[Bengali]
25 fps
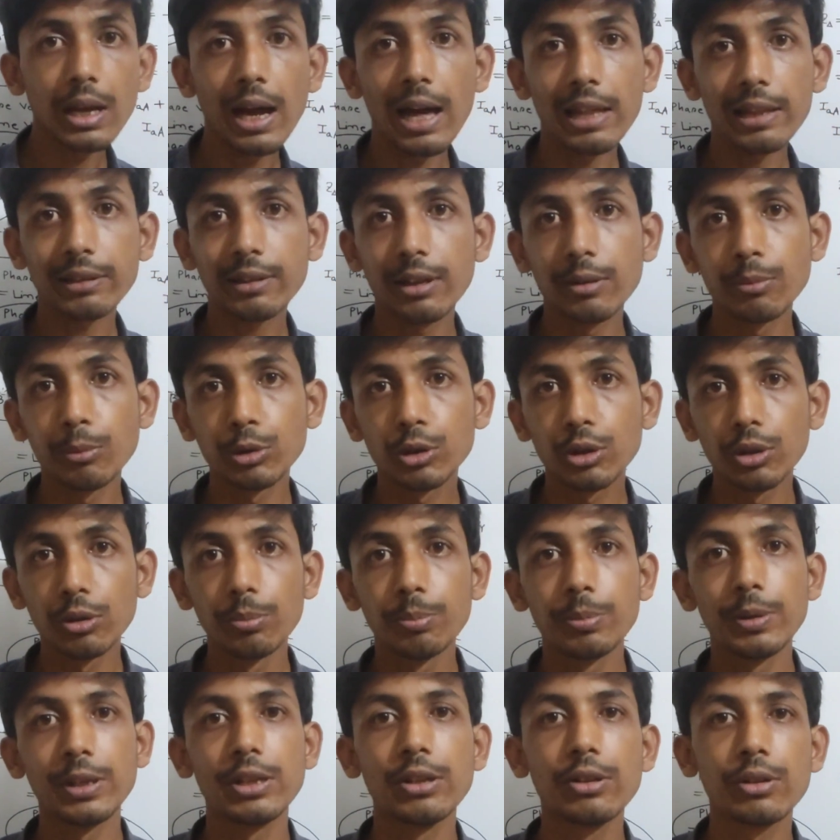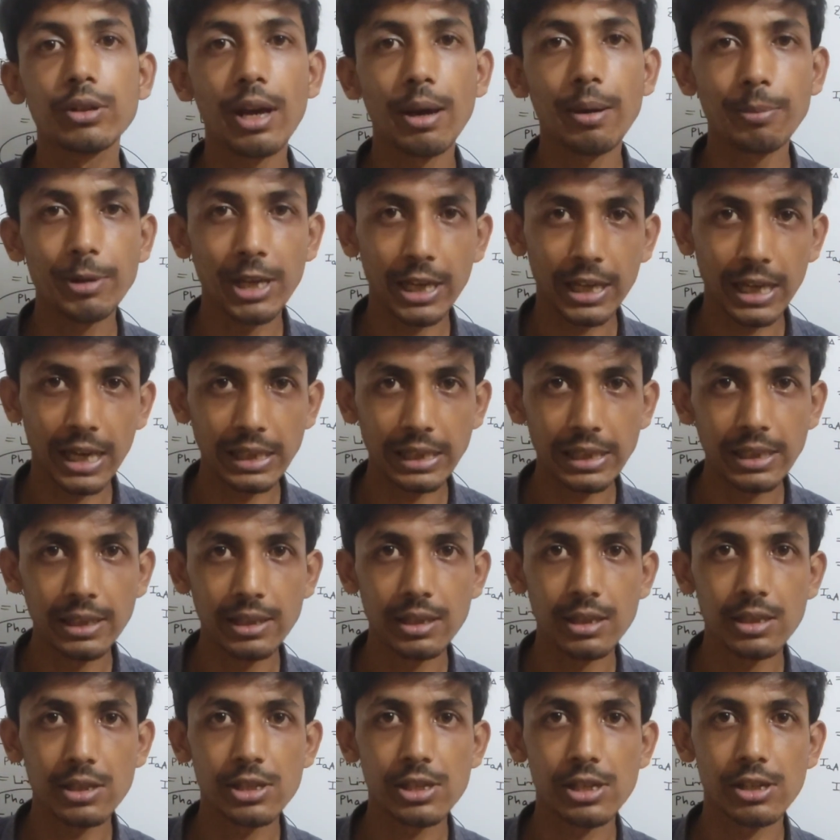আজকের মতো ভিডিওটি আমি এখানেই
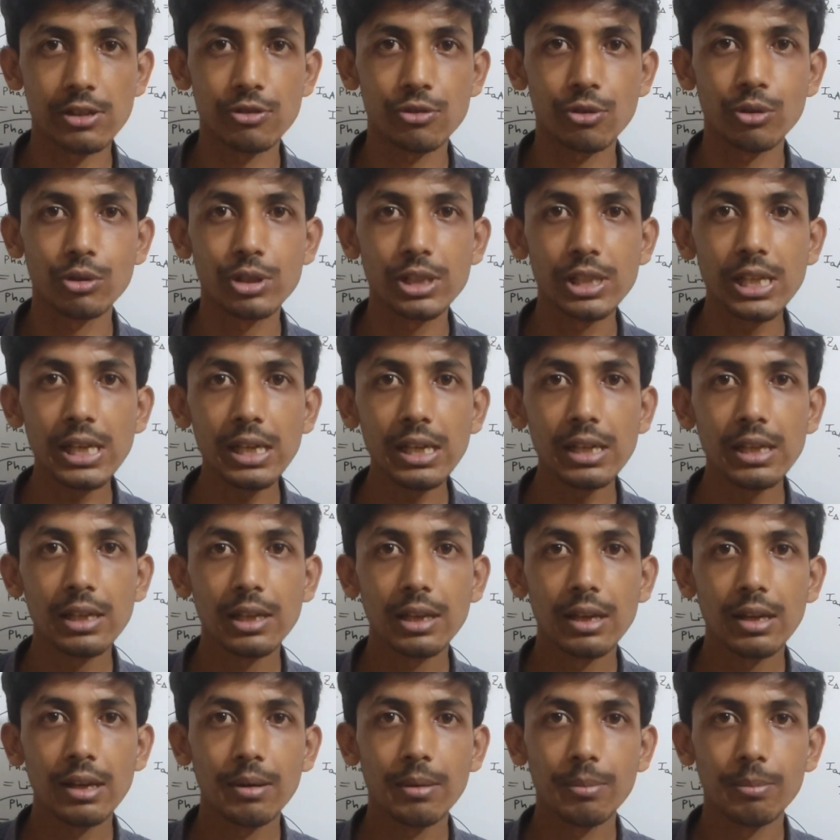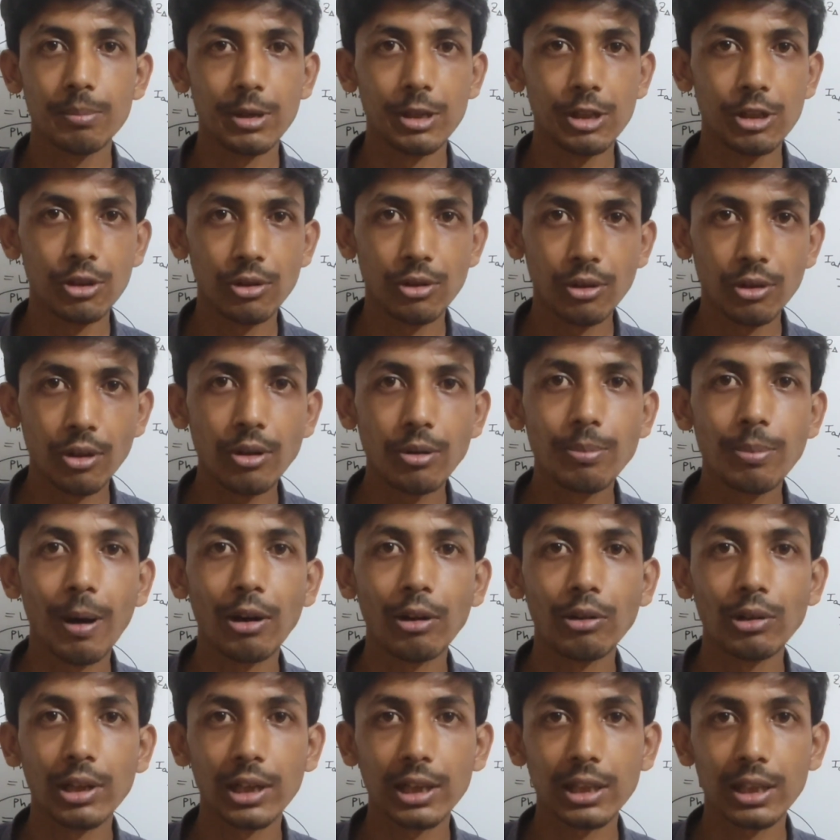শেষ করছি ভিডিওটি যদি
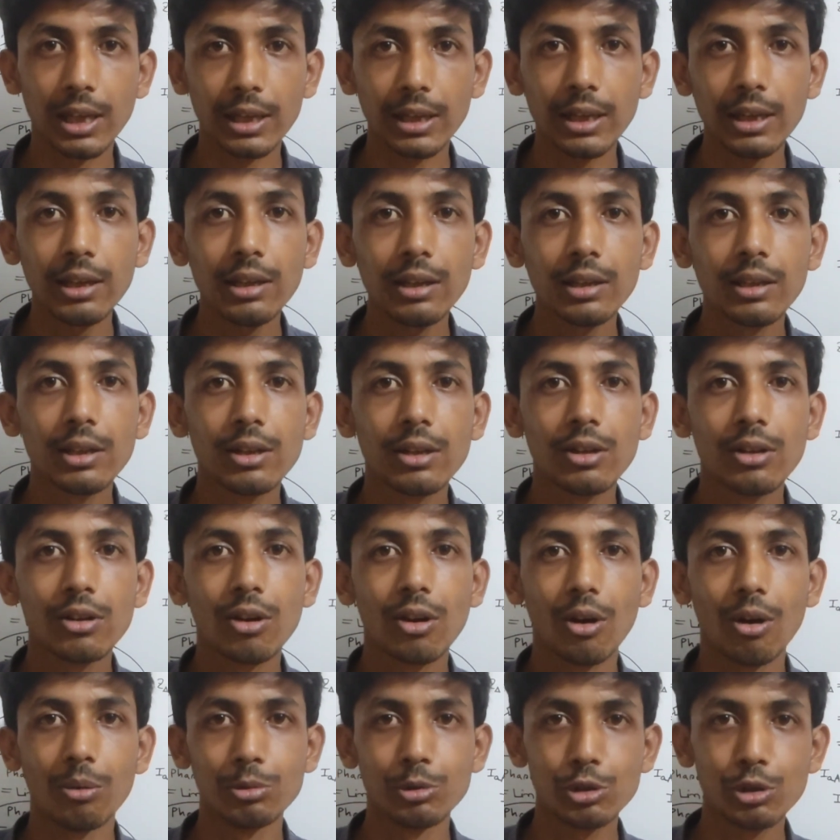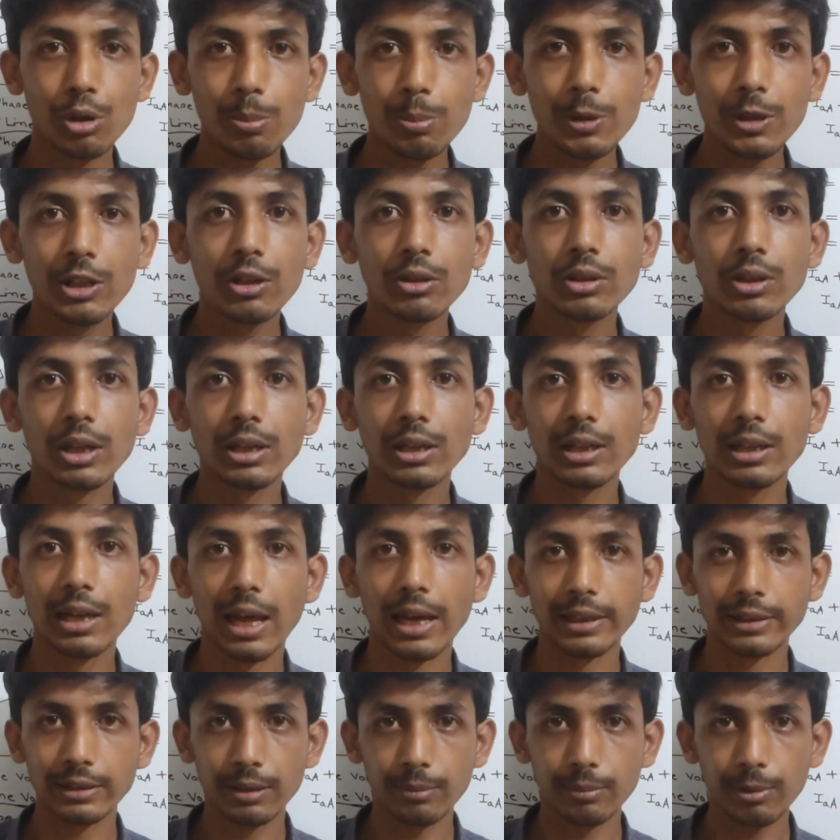ভালো লেগে থাকে অবশ্যই ভিডিওতে একটি
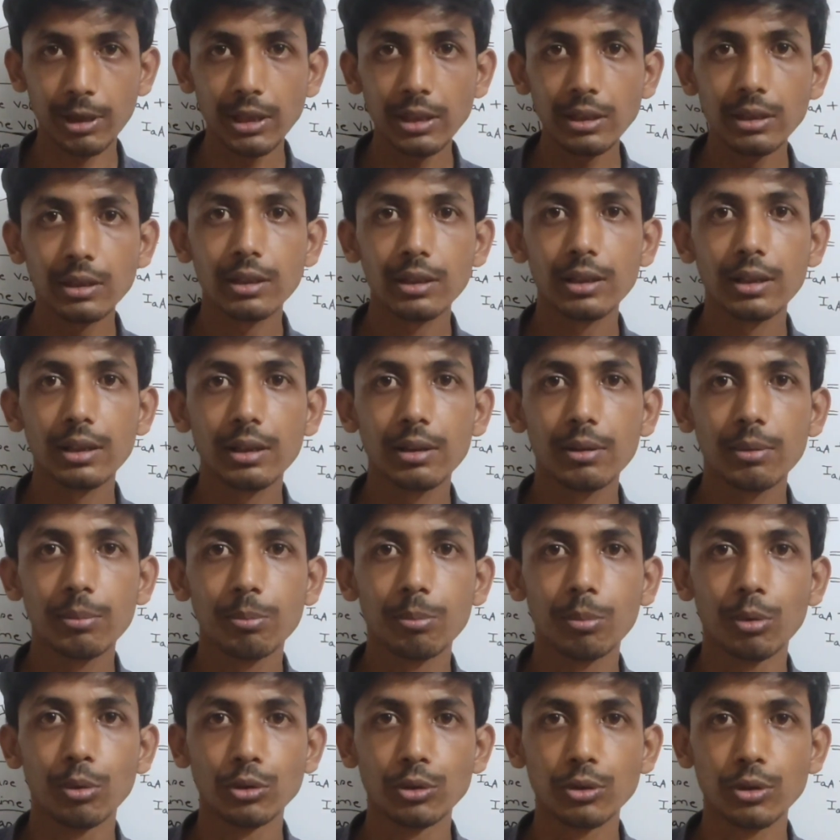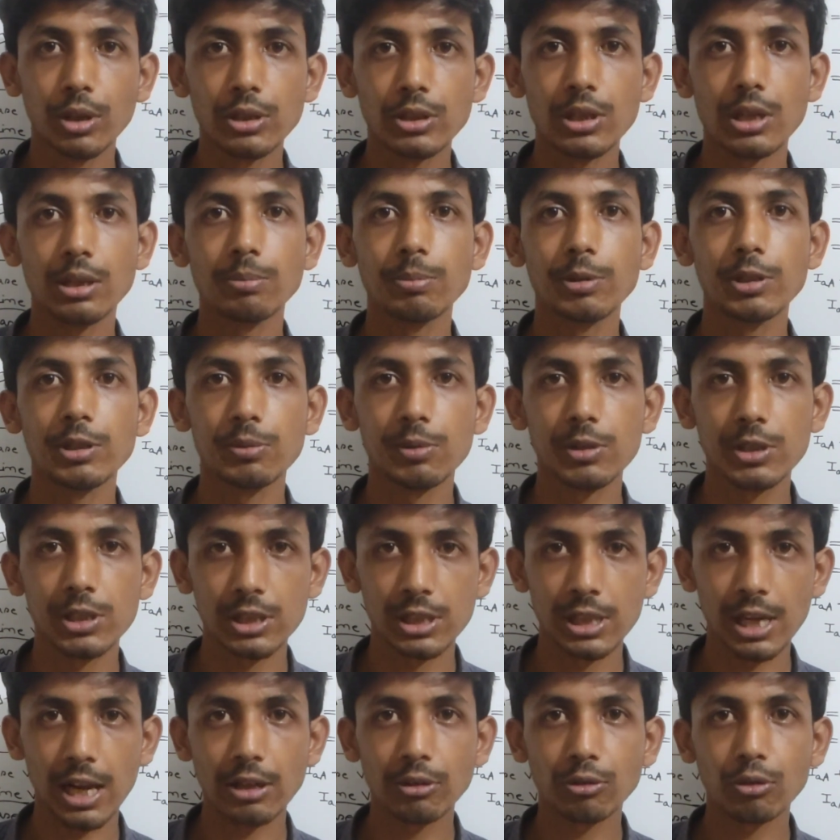লাইক দিবেন বন্ধুদের সাথে বেশি বেশি
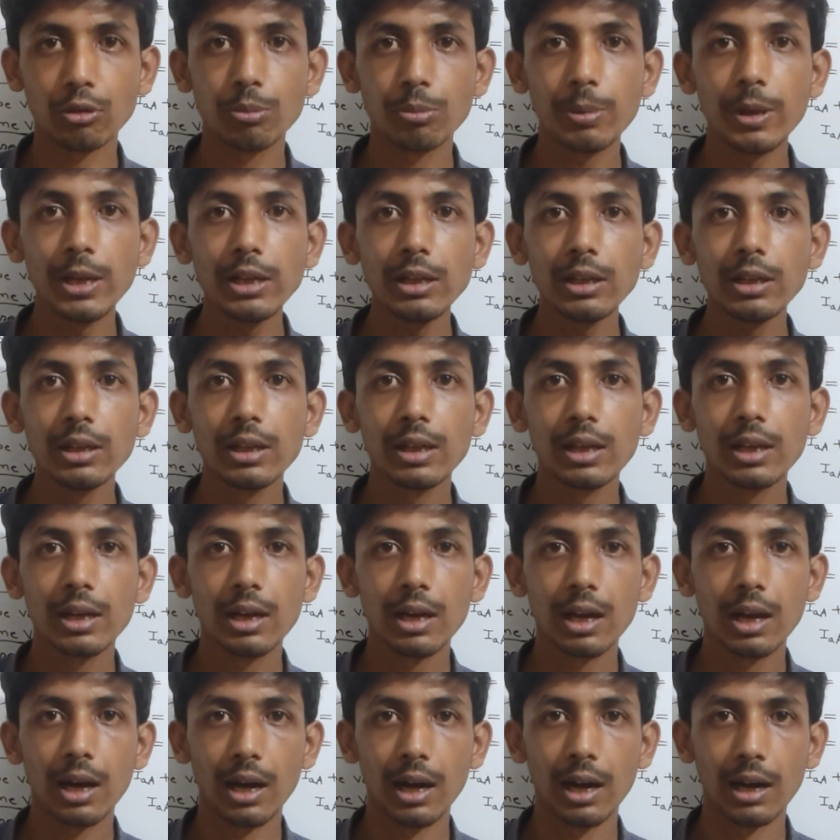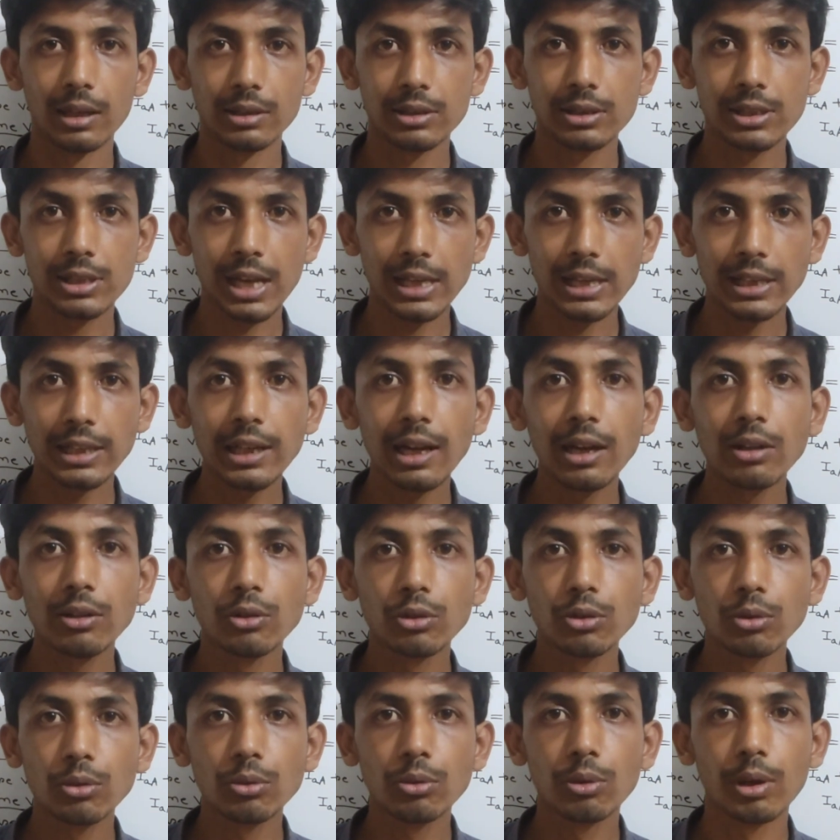শেয়ার করবেন আর চ্যানেলে
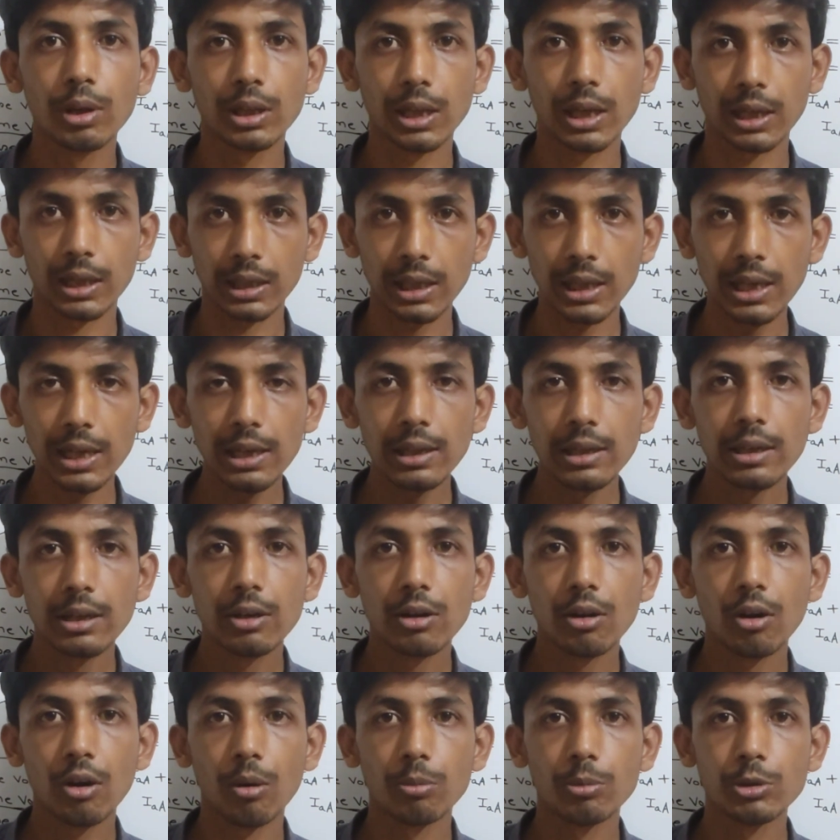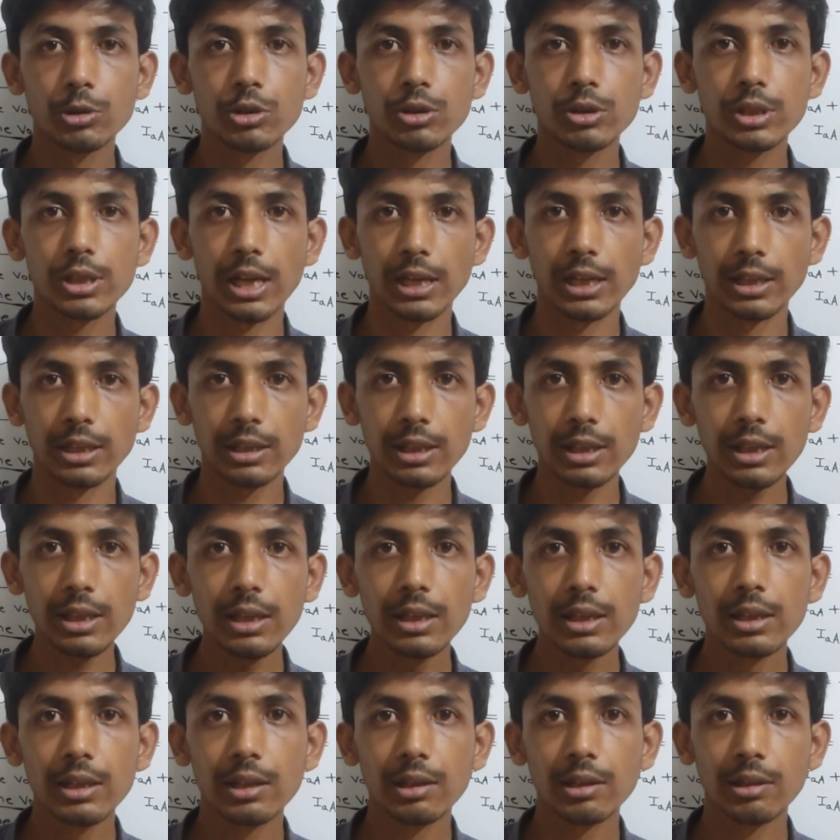নতুন হয়ে থাকলে অবশ্যই চ্যানেলটি
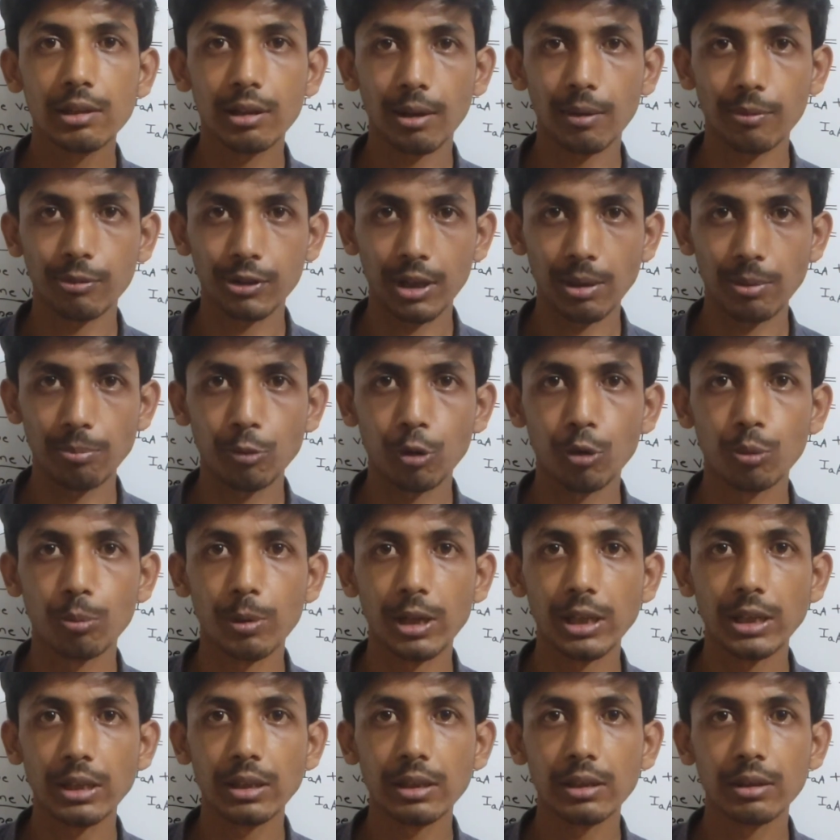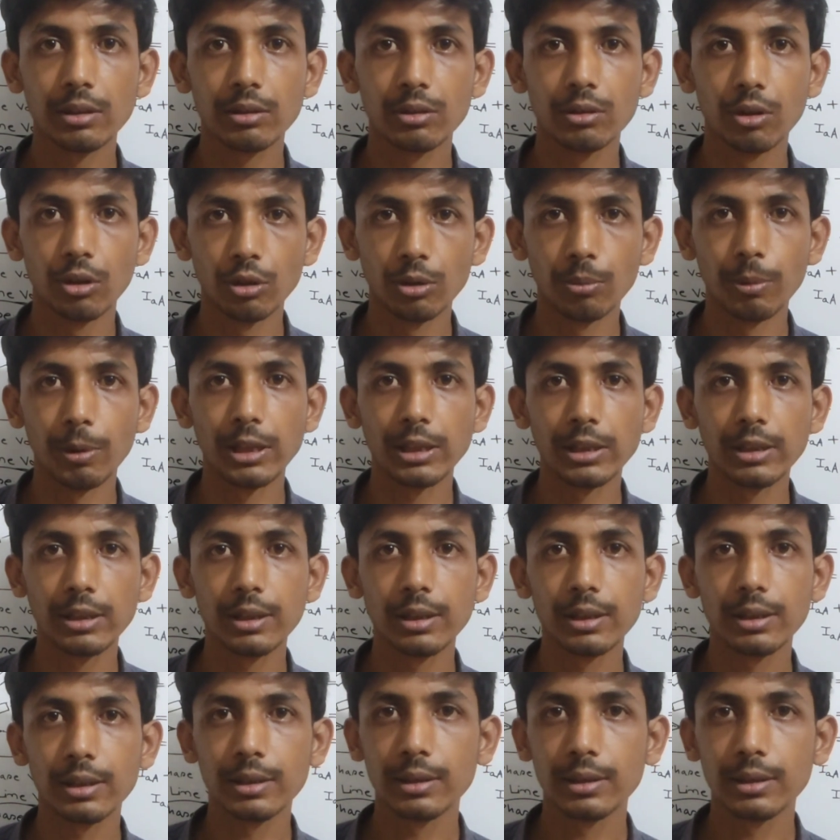সাবস্ক্রাইব করবেন ধন্যবাদ